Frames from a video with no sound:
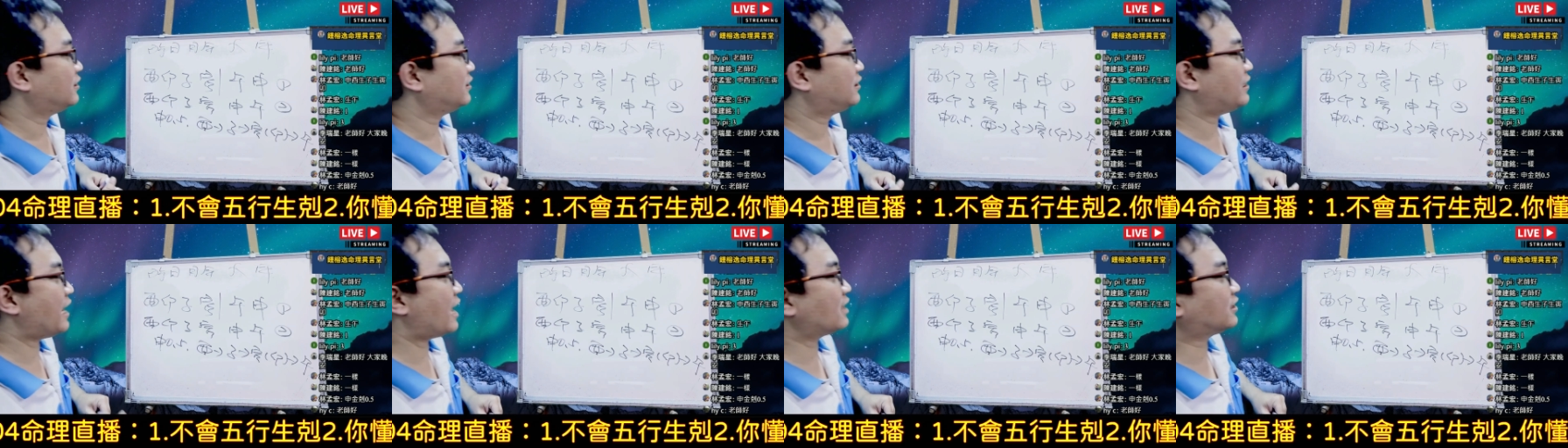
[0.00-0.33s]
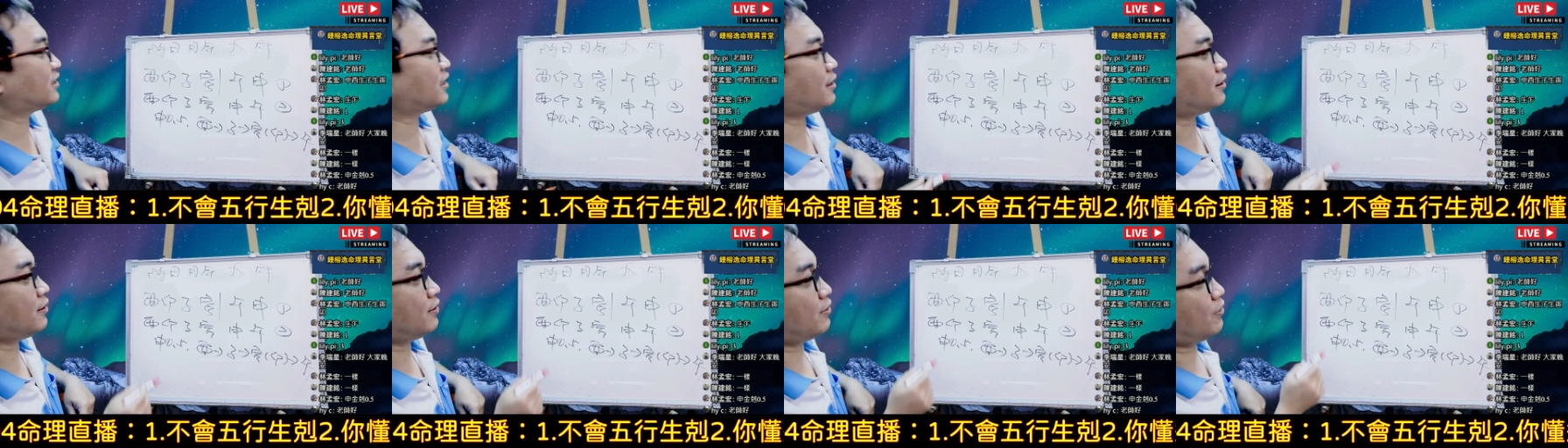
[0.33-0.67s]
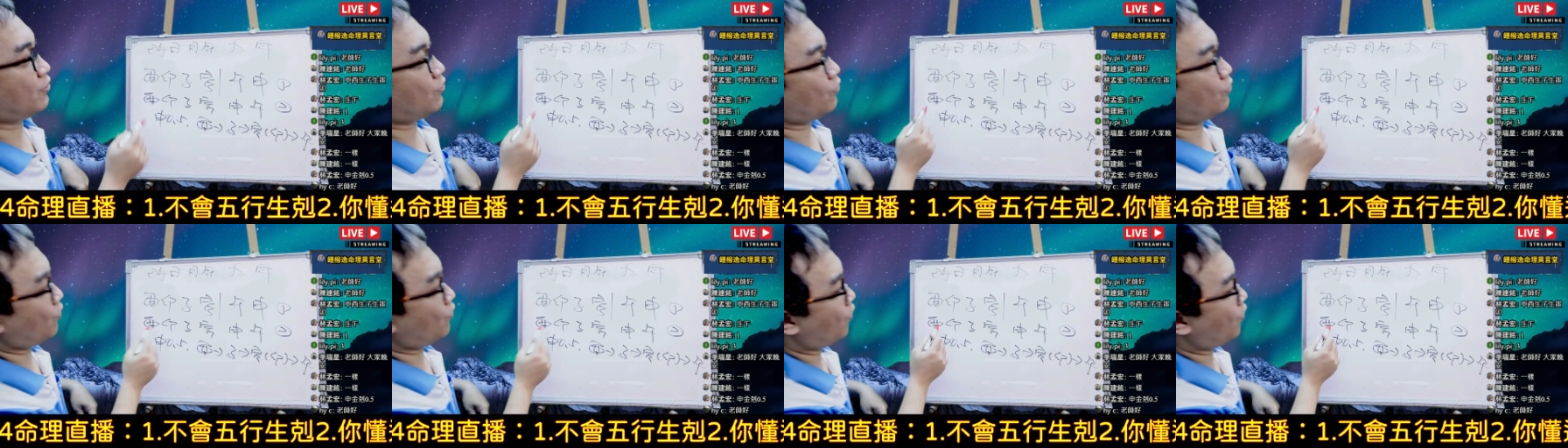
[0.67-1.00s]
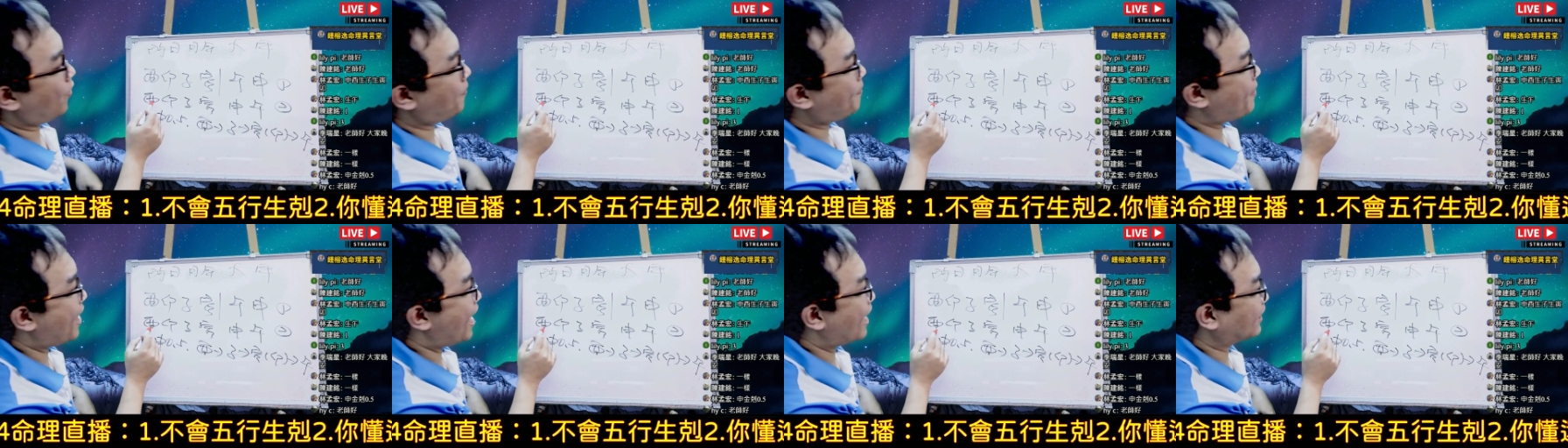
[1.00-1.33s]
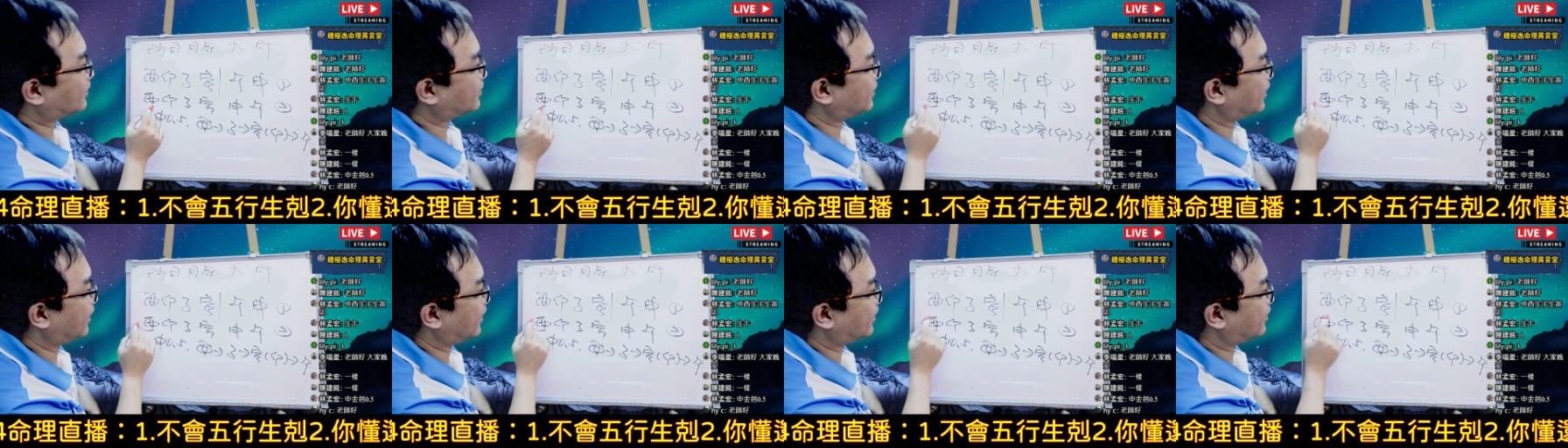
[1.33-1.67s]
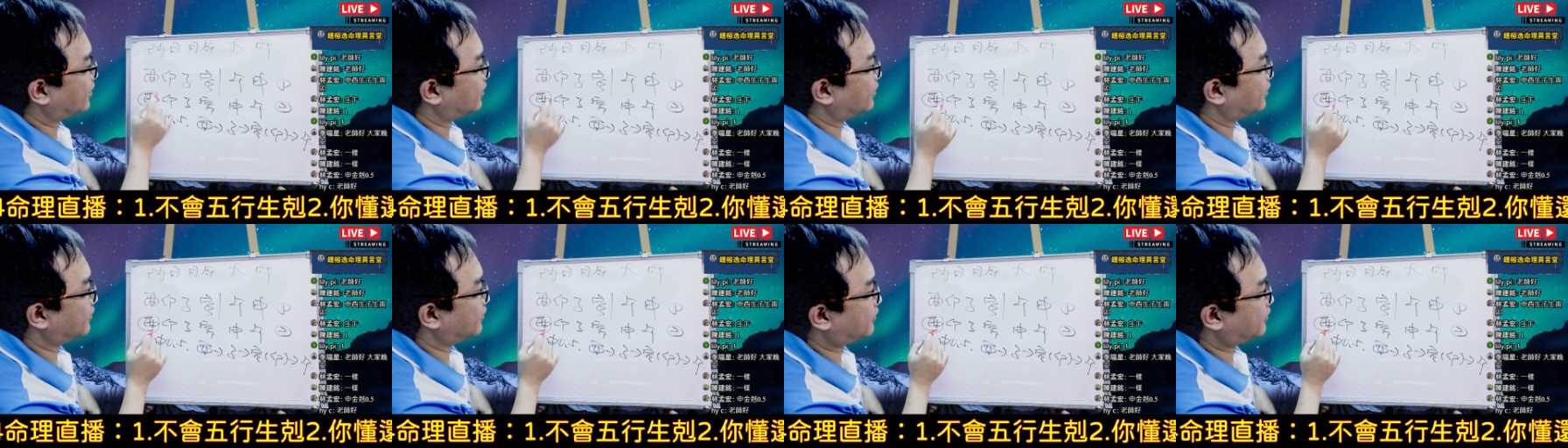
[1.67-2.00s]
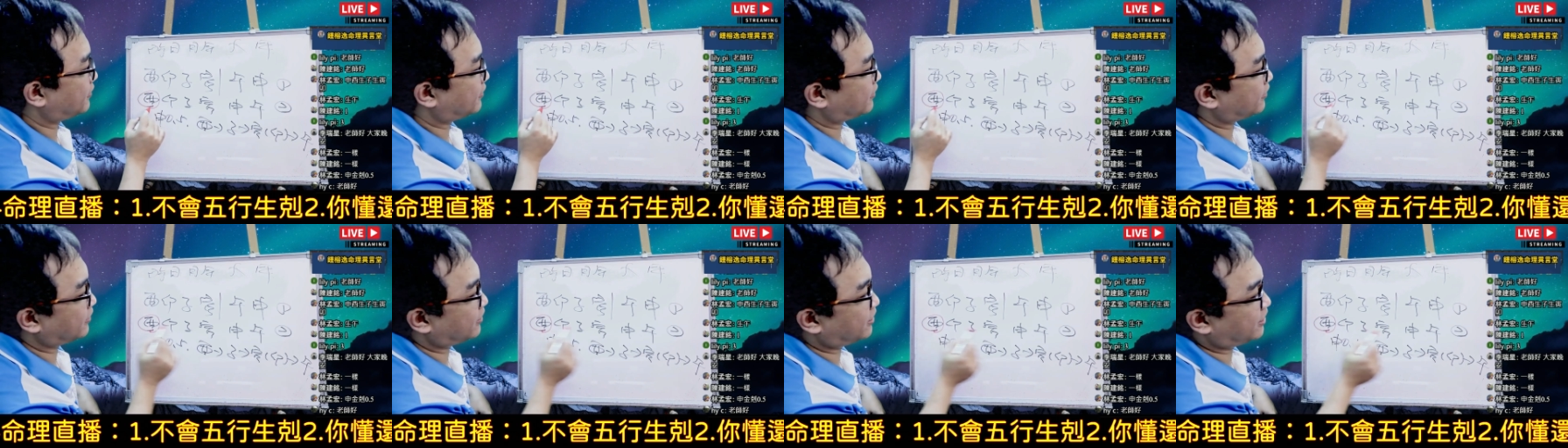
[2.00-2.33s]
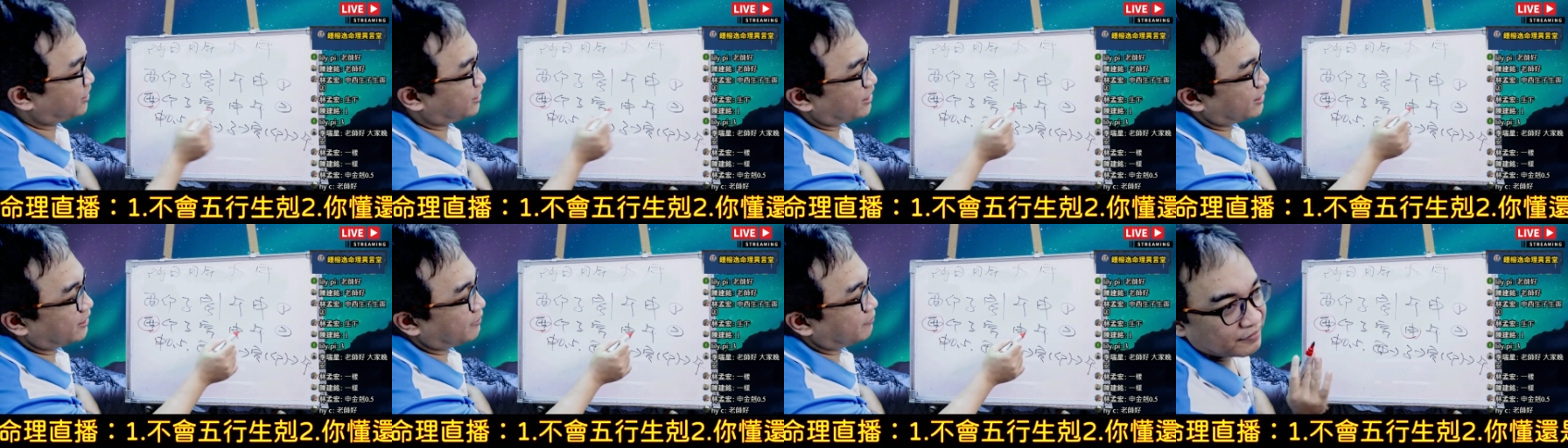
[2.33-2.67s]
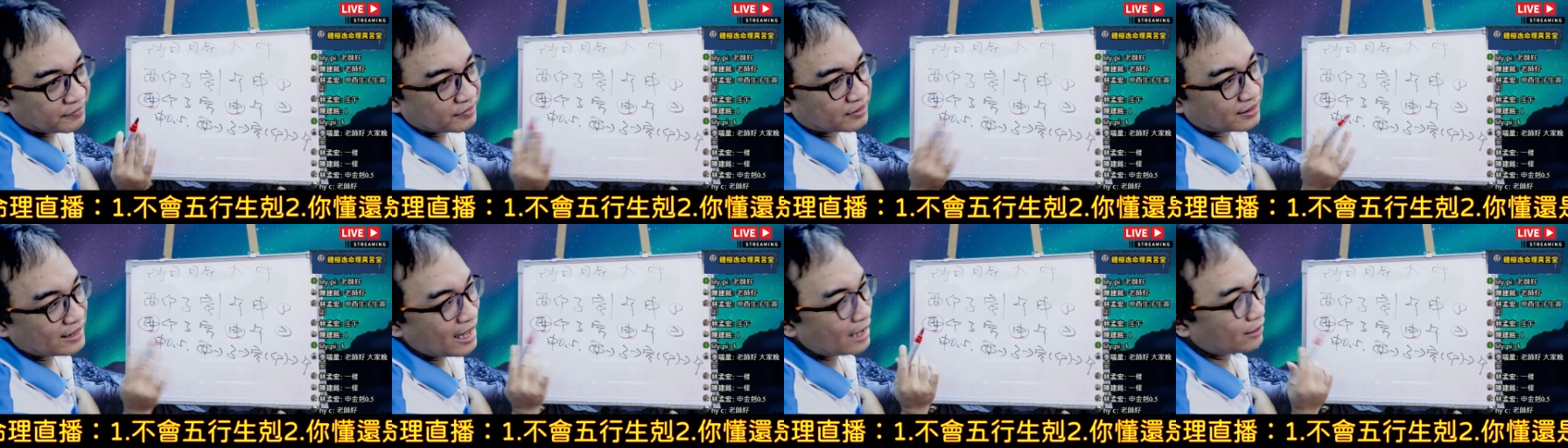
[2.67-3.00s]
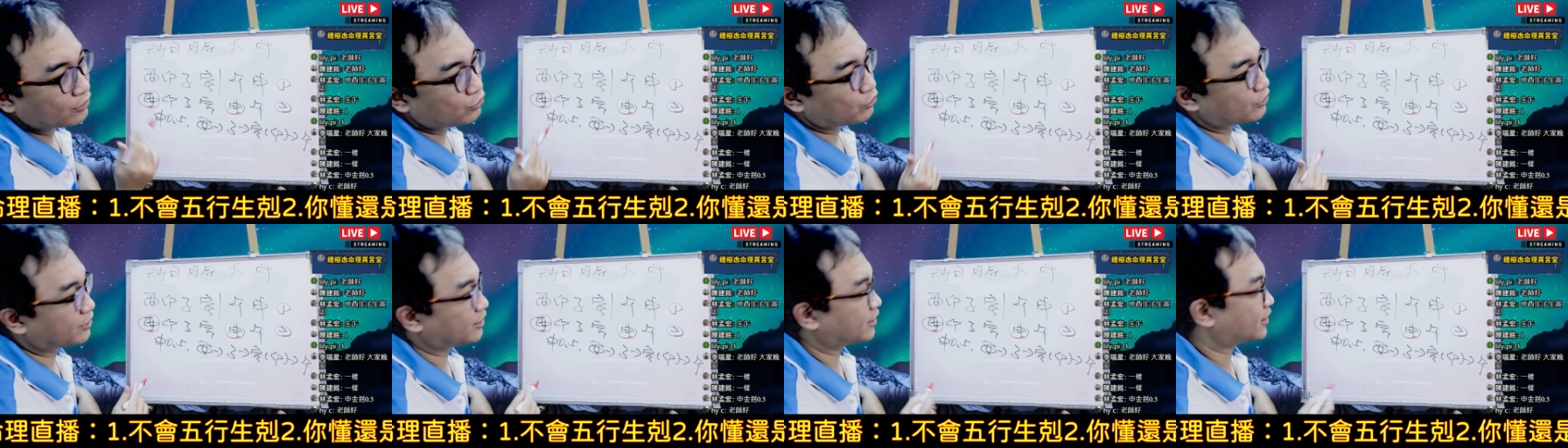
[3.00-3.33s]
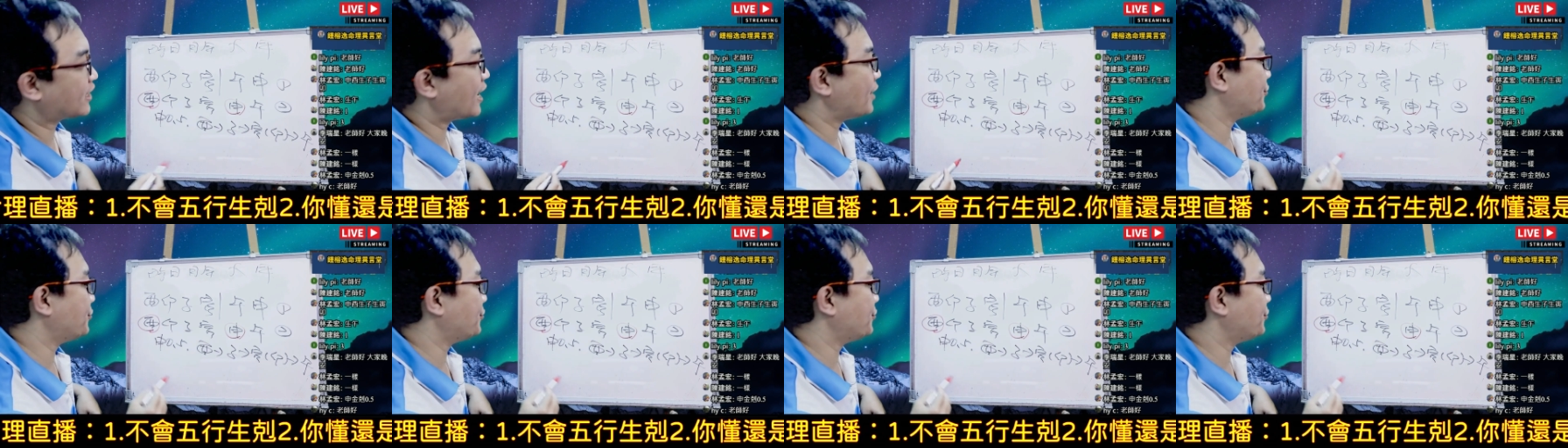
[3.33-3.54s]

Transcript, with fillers: 假设我把这个金当做是财